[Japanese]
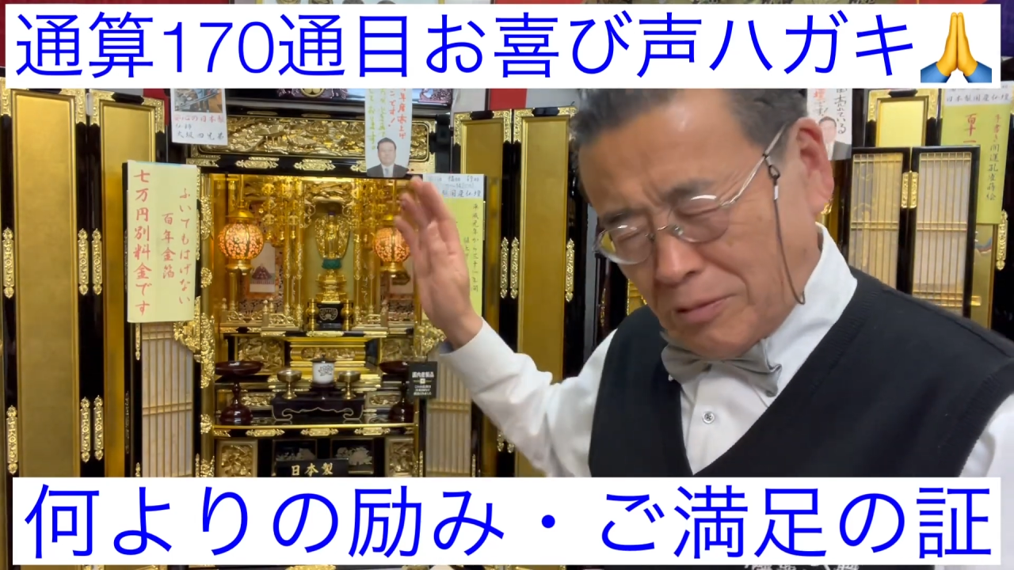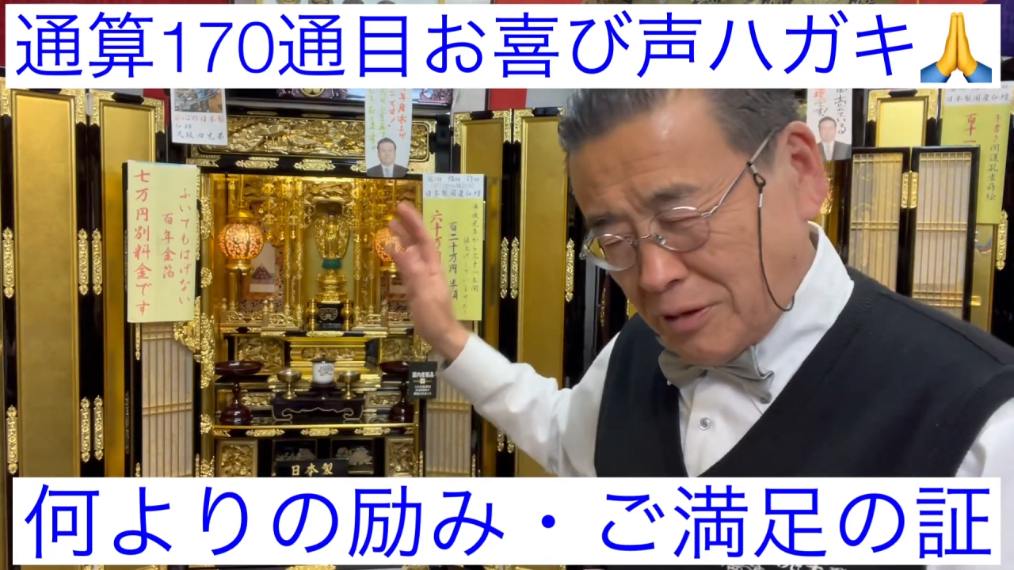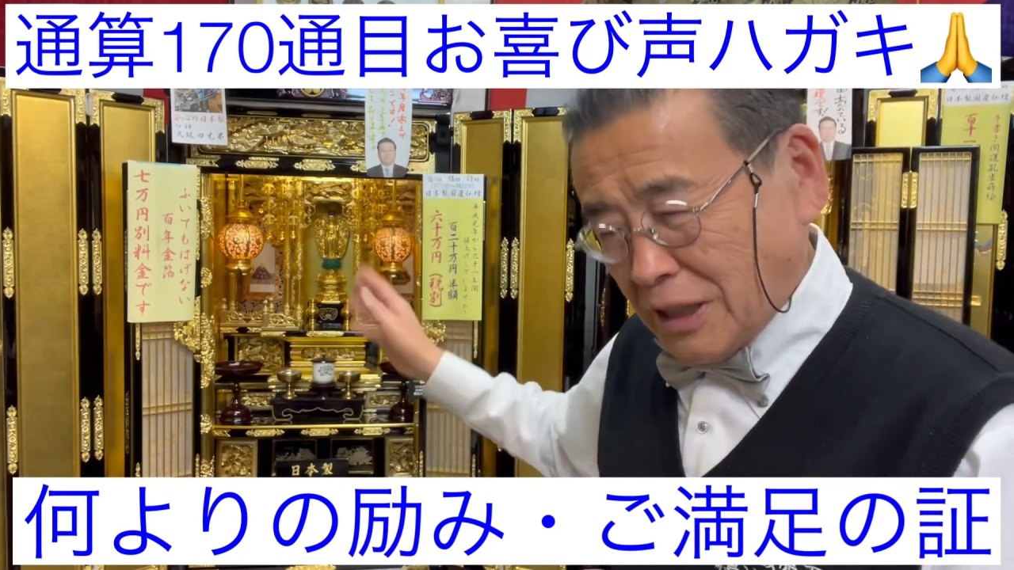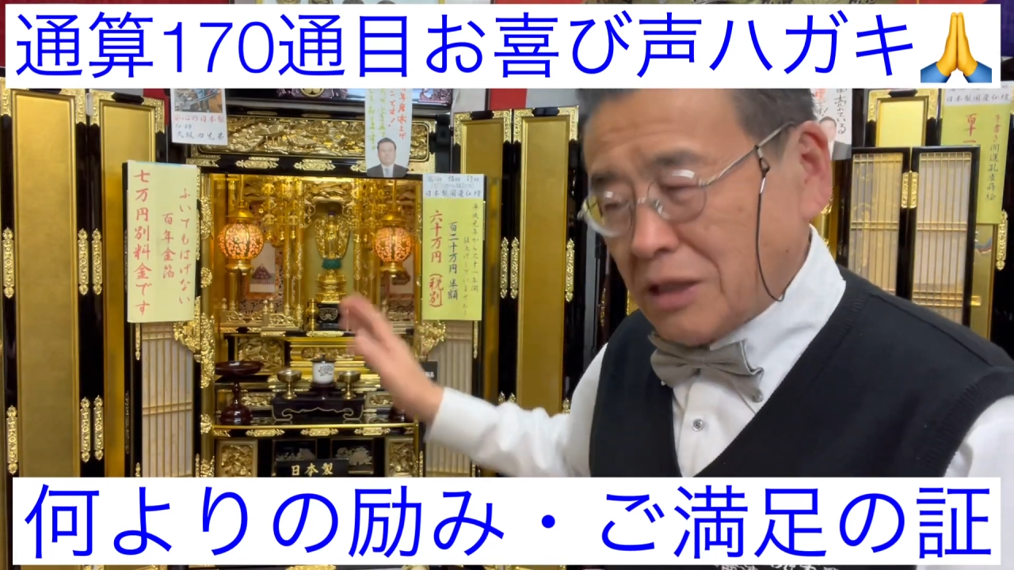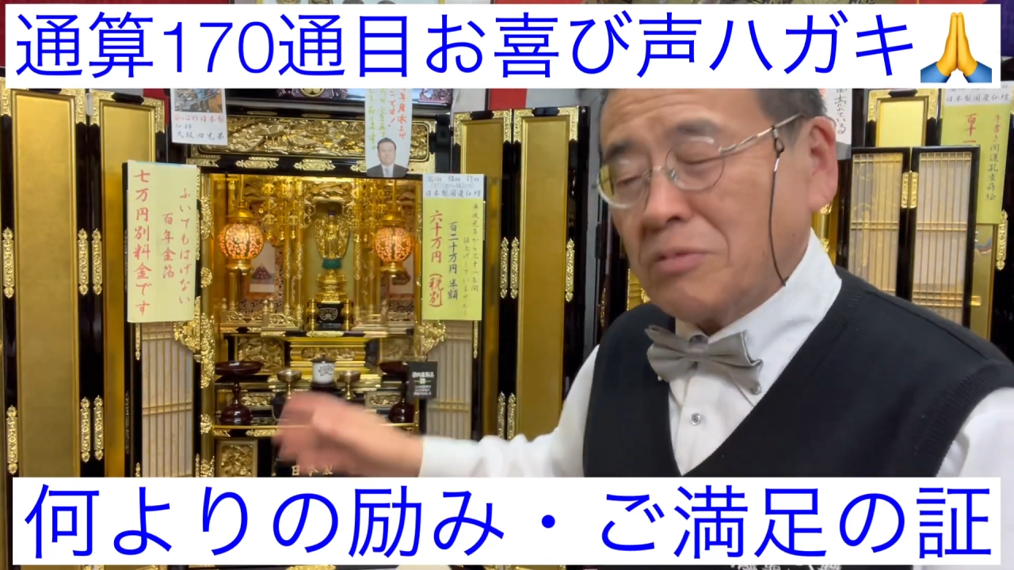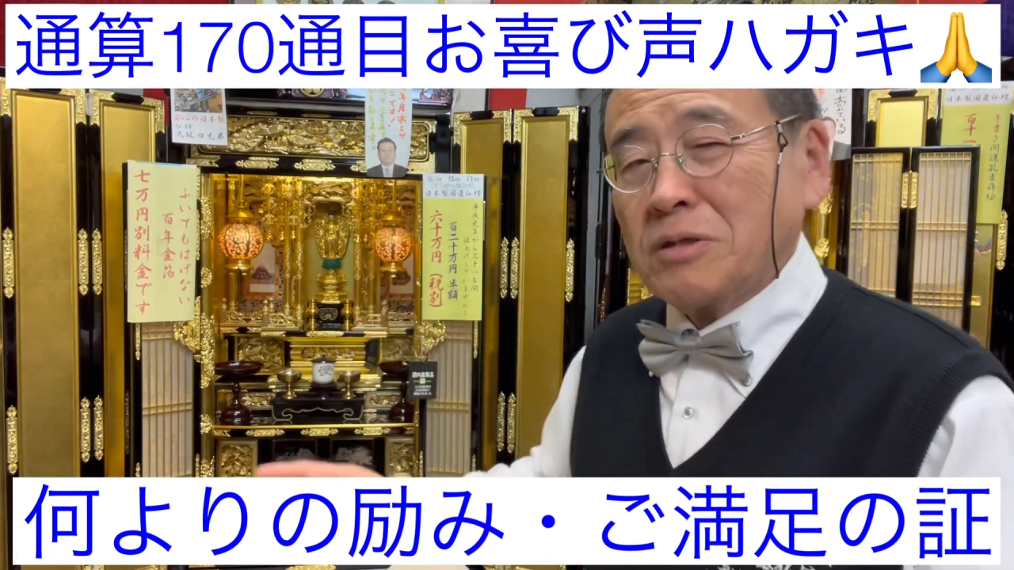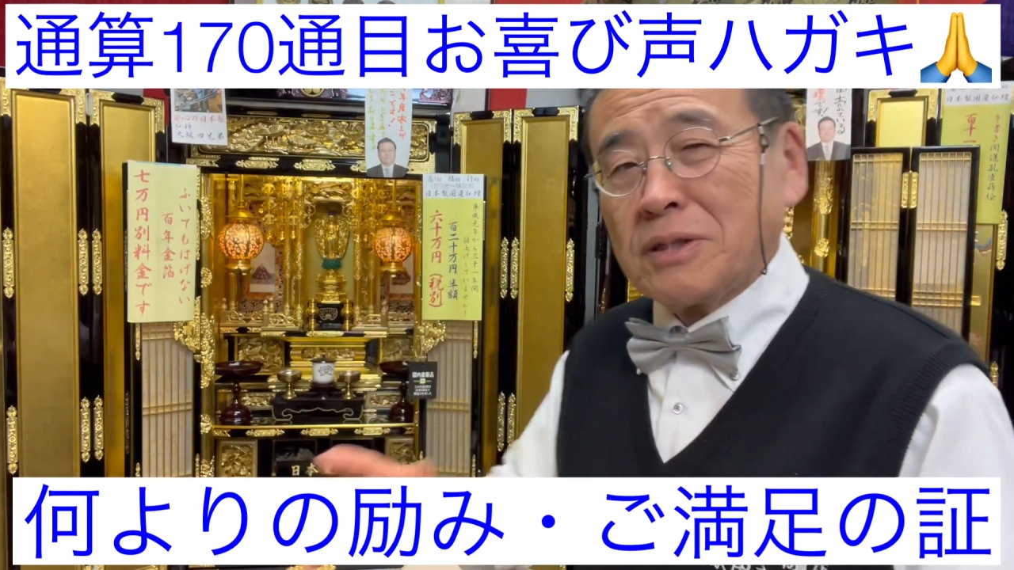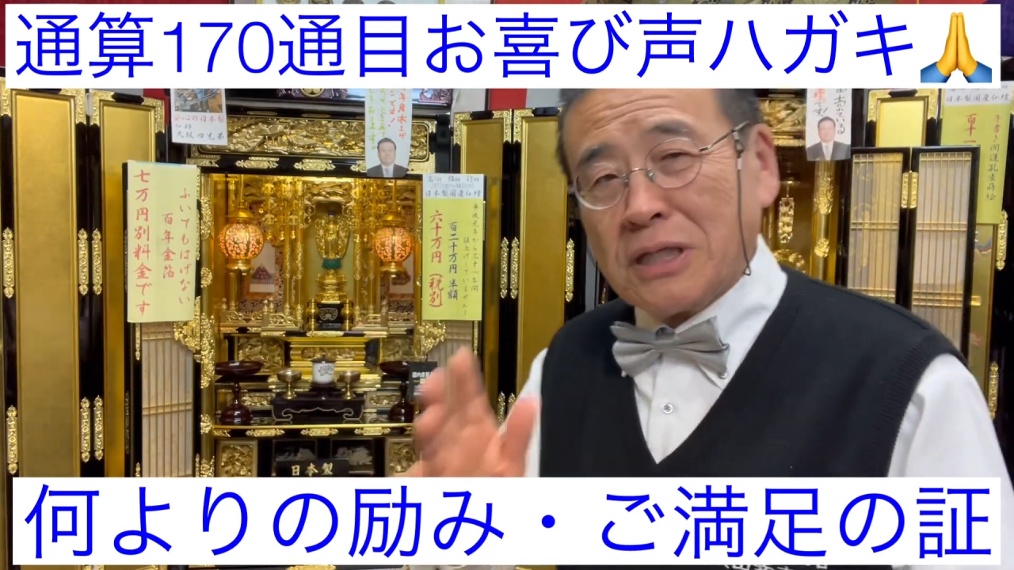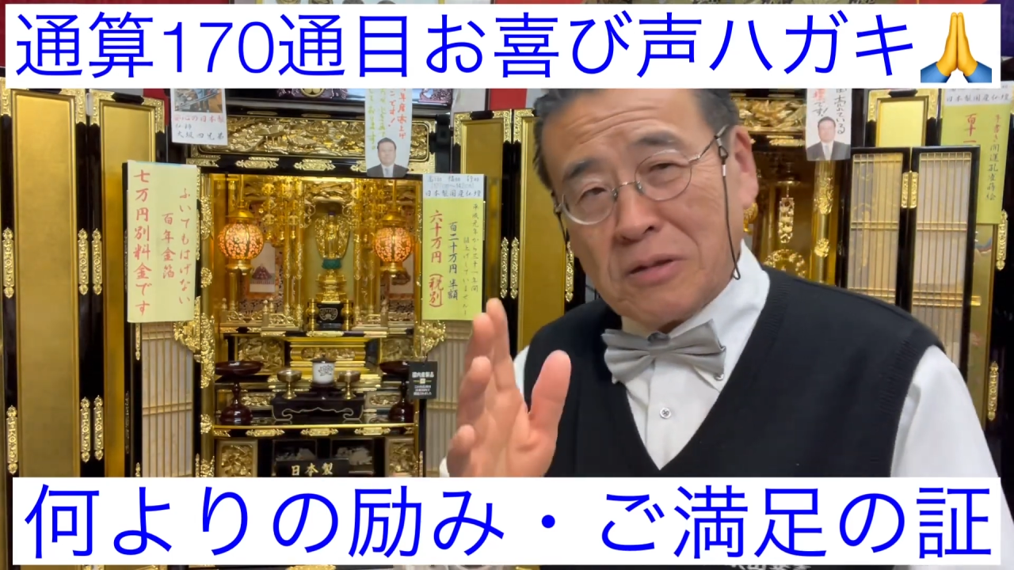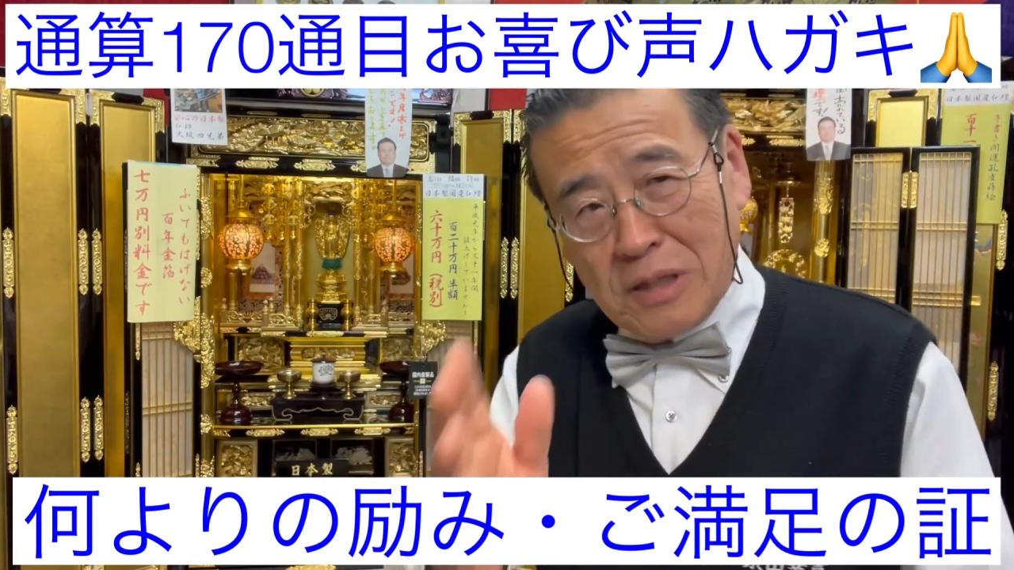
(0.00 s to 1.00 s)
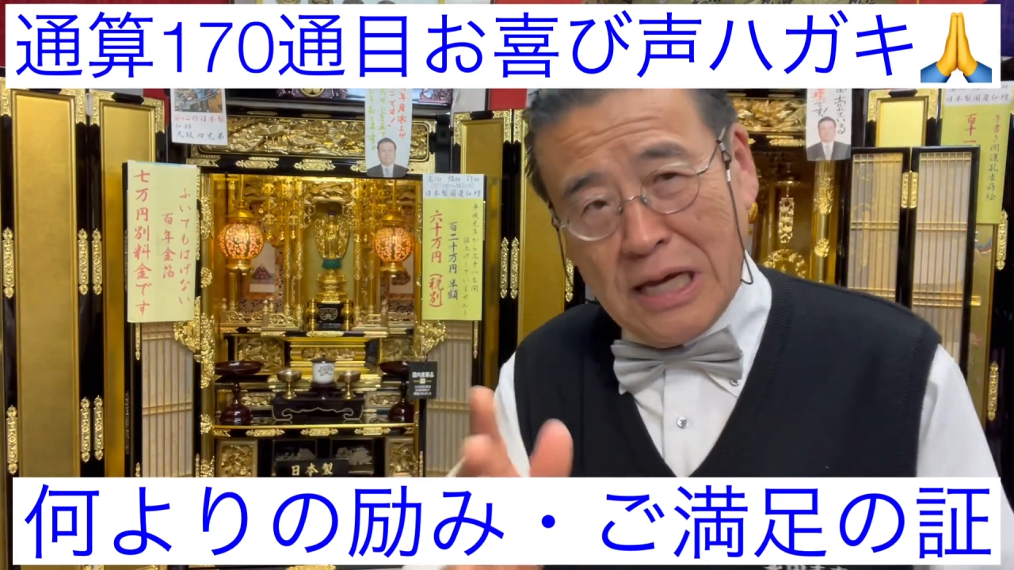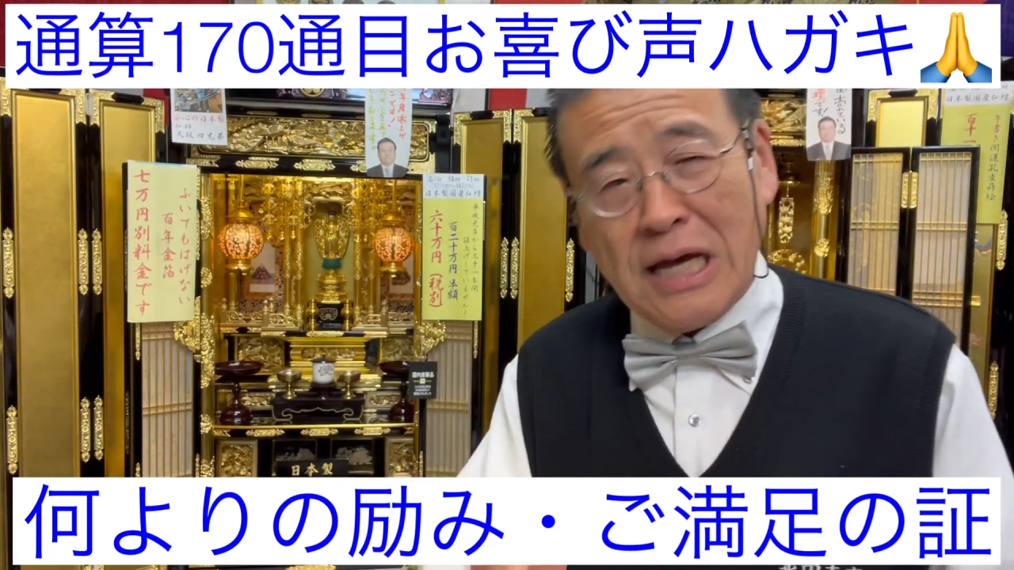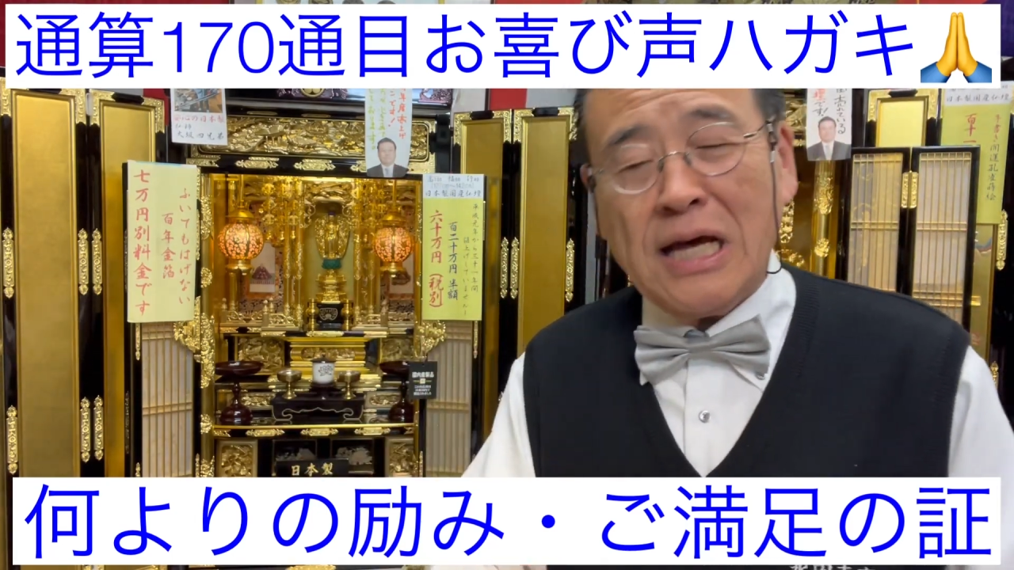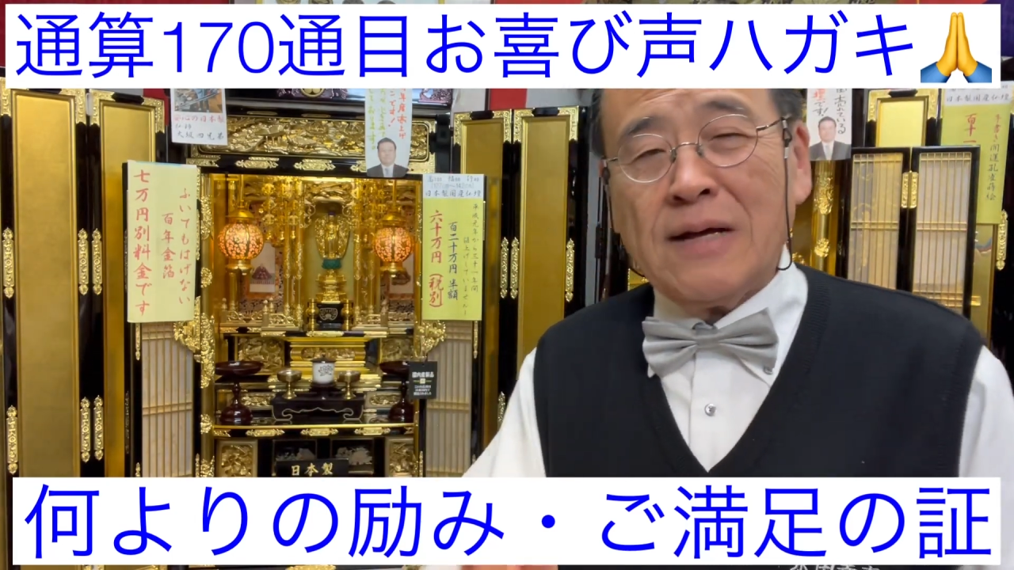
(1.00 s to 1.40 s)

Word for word: とさっきも言いましたけどね、